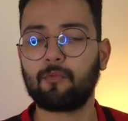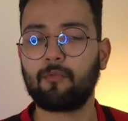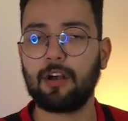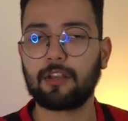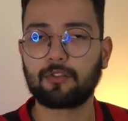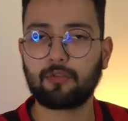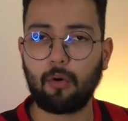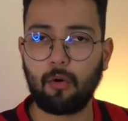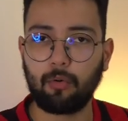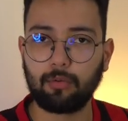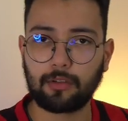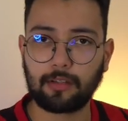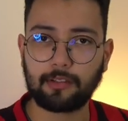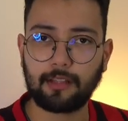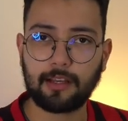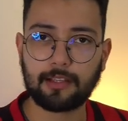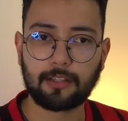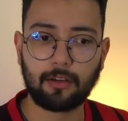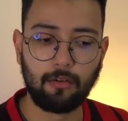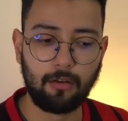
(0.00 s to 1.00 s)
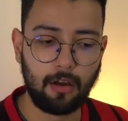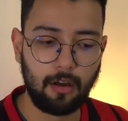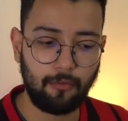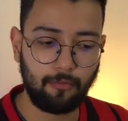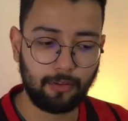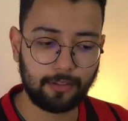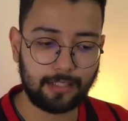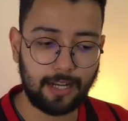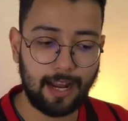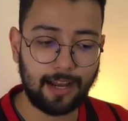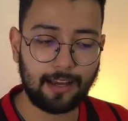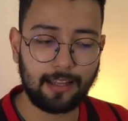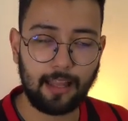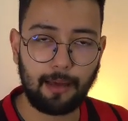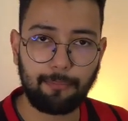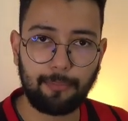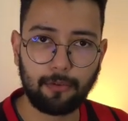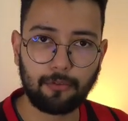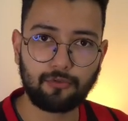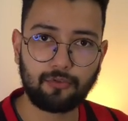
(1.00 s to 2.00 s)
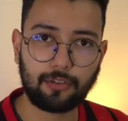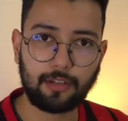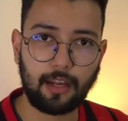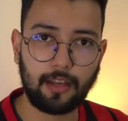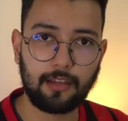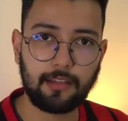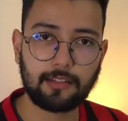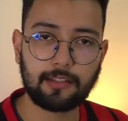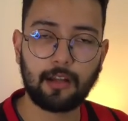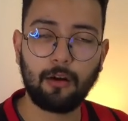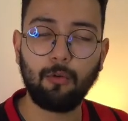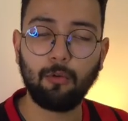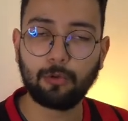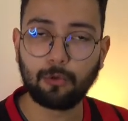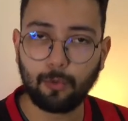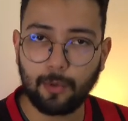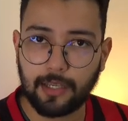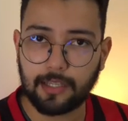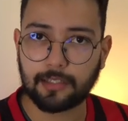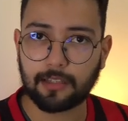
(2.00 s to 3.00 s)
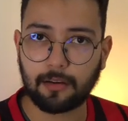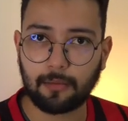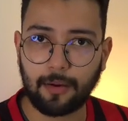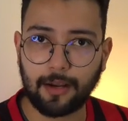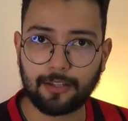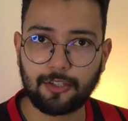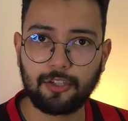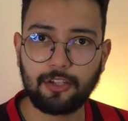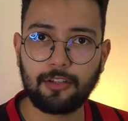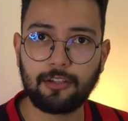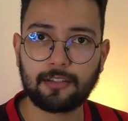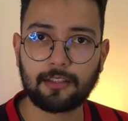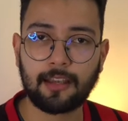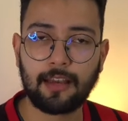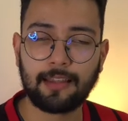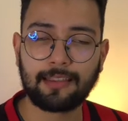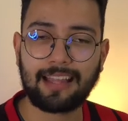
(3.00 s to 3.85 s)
a sua contratação foi traga lá pelo jornalista o Luiz São Martins,